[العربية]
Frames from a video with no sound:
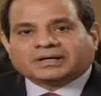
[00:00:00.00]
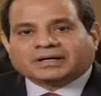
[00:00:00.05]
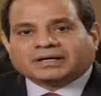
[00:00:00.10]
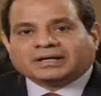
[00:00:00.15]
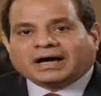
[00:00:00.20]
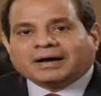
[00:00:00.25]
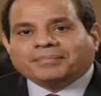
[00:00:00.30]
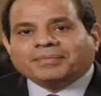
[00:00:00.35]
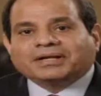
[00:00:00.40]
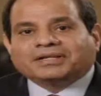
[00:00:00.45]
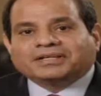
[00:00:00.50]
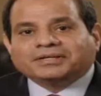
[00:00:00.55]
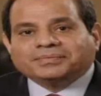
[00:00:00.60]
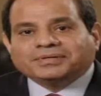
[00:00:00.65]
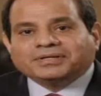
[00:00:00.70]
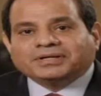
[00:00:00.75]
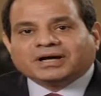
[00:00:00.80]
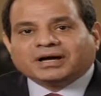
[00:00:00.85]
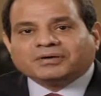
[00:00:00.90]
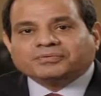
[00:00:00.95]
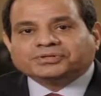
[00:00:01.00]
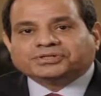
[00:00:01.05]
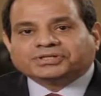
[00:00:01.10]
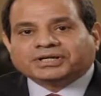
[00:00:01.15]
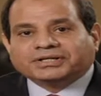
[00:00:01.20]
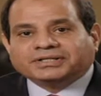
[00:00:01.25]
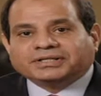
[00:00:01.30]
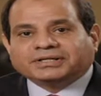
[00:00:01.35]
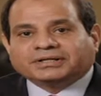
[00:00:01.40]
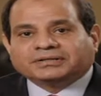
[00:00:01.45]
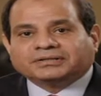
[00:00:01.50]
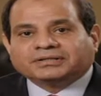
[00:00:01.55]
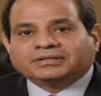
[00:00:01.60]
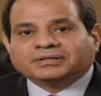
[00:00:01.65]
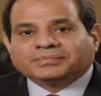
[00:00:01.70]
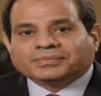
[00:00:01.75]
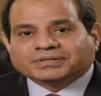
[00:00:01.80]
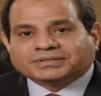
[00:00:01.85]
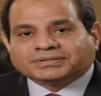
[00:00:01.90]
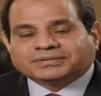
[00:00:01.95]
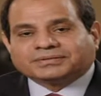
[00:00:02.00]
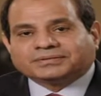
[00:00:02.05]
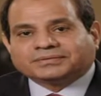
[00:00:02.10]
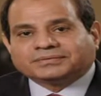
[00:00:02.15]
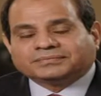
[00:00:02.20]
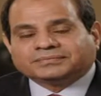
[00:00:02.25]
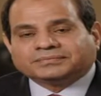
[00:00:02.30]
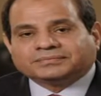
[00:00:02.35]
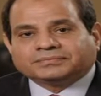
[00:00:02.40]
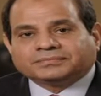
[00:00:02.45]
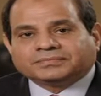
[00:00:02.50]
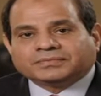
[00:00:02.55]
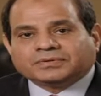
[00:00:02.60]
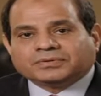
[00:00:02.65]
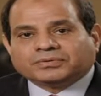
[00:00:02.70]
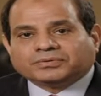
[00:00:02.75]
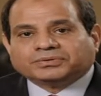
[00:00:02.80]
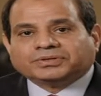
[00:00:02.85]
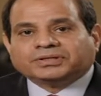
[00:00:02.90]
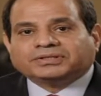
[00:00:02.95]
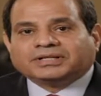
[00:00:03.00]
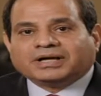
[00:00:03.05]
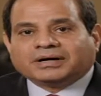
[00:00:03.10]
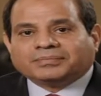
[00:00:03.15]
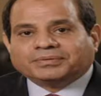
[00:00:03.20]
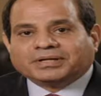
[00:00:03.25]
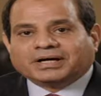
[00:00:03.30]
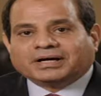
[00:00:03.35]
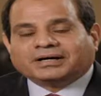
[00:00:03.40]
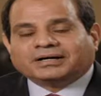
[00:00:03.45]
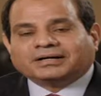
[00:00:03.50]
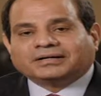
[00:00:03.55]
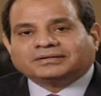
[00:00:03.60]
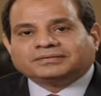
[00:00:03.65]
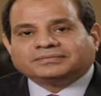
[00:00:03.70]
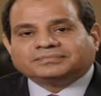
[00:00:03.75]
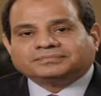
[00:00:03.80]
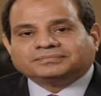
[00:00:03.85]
كان عمل كبير قوي شنيع ضد مصر وضد أبنائها